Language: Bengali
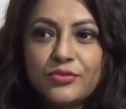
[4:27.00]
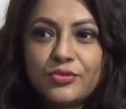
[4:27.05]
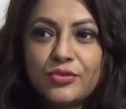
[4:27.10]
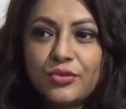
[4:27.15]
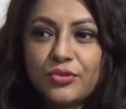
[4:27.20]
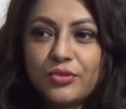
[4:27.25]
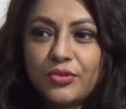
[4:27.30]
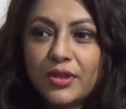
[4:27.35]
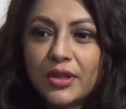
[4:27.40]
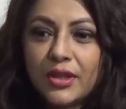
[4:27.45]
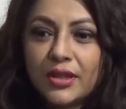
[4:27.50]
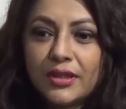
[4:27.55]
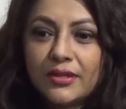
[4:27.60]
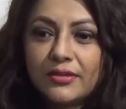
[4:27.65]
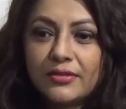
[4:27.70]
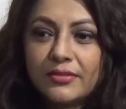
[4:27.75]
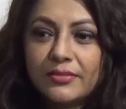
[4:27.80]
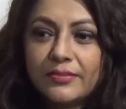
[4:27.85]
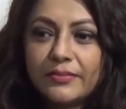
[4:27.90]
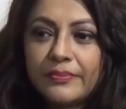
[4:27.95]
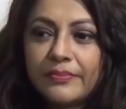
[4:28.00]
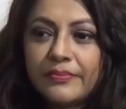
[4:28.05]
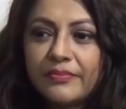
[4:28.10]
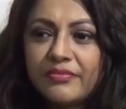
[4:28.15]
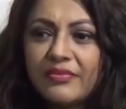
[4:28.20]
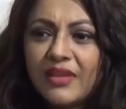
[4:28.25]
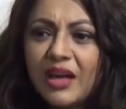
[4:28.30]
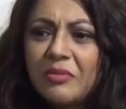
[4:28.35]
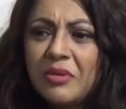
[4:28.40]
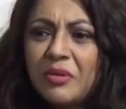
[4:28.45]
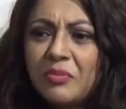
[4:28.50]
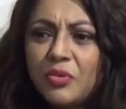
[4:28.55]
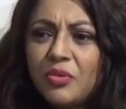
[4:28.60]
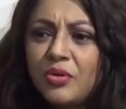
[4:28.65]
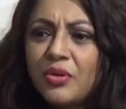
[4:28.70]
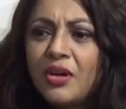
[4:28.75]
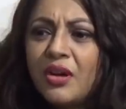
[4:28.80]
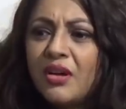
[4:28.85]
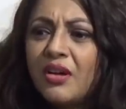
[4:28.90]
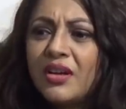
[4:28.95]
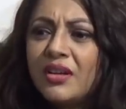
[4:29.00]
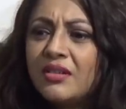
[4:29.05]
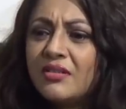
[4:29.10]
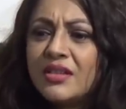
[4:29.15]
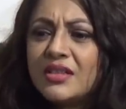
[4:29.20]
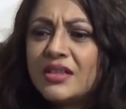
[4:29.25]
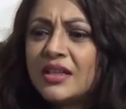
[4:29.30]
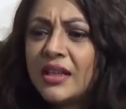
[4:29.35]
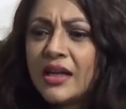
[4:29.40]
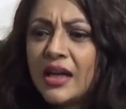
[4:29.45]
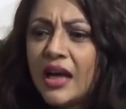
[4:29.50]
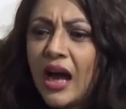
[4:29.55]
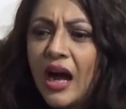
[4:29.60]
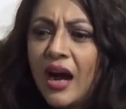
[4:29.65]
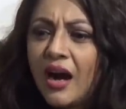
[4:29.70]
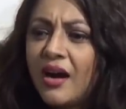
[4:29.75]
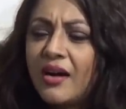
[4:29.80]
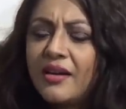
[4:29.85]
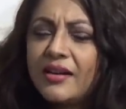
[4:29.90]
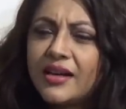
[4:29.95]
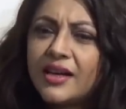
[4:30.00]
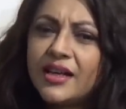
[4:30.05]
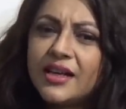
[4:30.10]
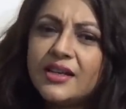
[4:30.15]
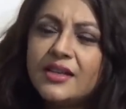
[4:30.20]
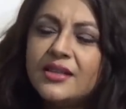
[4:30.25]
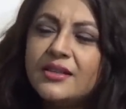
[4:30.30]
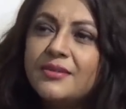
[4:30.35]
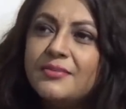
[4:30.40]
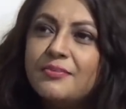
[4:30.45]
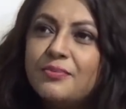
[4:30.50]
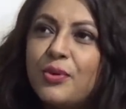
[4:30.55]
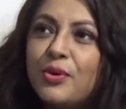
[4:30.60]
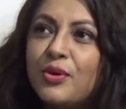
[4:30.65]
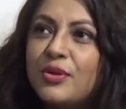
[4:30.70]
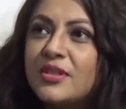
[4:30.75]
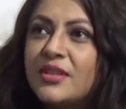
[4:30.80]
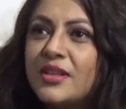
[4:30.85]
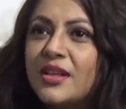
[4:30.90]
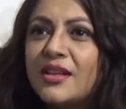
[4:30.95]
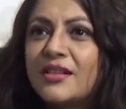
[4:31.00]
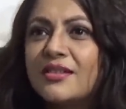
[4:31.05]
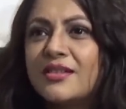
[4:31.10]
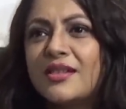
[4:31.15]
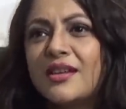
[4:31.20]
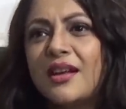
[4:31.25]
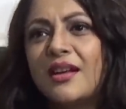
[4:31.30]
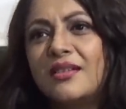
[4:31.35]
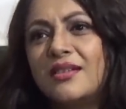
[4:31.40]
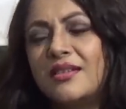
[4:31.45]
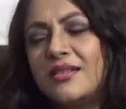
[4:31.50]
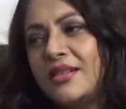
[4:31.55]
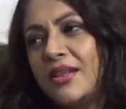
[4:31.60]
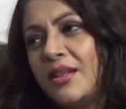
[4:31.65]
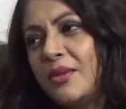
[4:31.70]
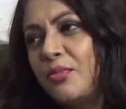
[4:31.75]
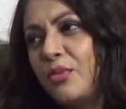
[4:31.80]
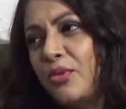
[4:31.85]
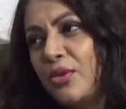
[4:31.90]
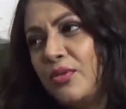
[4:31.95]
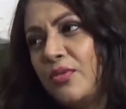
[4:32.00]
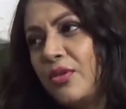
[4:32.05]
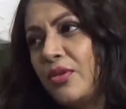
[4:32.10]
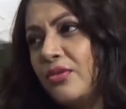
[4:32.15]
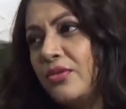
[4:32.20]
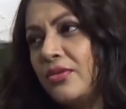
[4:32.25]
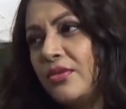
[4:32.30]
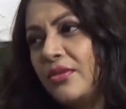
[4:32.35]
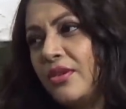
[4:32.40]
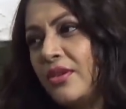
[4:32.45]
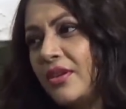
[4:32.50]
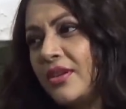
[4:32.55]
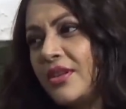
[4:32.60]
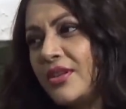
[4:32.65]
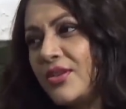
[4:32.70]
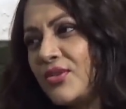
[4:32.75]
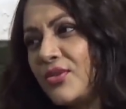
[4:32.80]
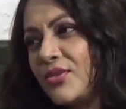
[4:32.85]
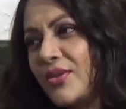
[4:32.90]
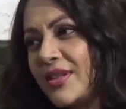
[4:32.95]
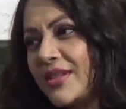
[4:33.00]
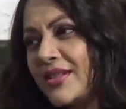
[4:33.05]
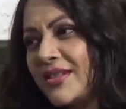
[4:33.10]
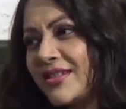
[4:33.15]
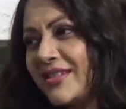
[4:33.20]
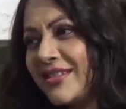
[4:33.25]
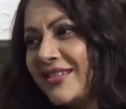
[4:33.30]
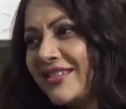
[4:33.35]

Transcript: সুতরাং আমার মনে হয় নিজেকে আর এই পর্যায়ে এসে আর নিজেকে পরিবর্তন করার কিছু আছে